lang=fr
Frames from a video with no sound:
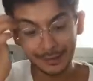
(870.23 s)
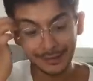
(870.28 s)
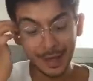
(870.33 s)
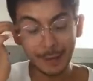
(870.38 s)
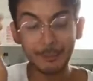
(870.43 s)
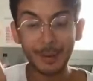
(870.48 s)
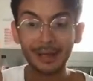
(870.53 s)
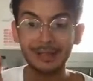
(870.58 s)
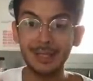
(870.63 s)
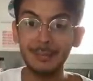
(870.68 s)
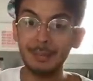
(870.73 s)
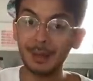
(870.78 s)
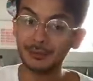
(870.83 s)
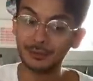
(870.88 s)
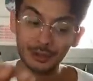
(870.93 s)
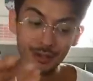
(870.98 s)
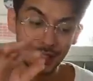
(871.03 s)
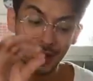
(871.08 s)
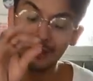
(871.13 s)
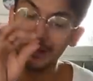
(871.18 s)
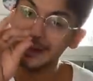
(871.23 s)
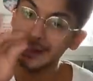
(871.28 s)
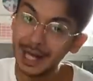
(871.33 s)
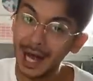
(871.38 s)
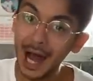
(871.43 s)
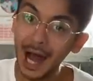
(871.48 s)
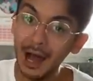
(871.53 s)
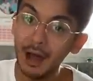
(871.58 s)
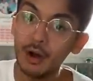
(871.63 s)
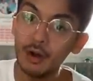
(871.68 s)
partie parce que j'en ai ras
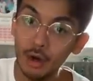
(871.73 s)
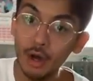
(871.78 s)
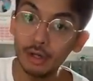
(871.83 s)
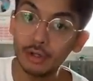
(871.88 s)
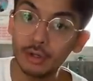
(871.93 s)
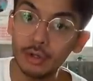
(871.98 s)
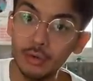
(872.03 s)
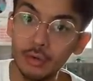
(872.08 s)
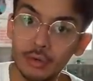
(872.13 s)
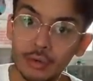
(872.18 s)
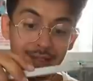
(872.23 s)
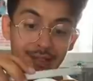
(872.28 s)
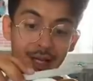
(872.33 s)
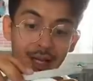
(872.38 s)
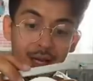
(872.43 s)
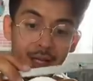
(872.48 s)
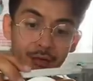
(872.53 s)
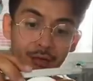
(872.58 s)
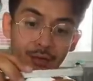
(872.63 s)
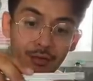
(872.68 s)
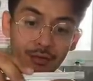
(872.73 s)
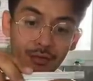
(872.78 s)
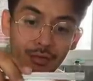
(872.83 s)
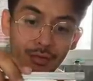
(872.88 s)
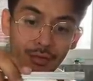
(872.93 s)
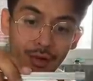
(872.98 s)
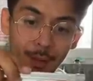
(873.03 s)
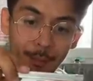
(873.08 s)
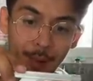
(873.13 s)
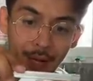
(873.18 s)
le cul Ça
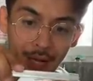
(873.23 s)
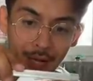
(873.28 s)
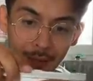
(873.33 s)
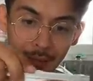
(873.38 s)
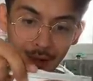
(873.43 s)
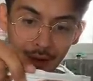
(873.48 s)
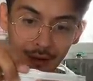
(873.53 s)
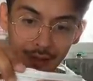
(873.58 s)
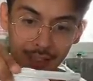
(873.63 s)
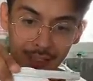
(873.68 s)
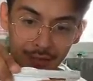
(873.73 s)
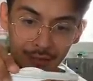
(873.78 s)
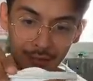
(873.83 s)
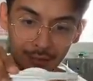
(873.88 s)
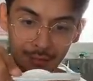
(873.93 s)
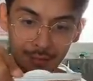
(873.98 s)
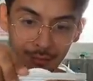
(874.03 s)
là-dessus apparemment, qu'est-ce que...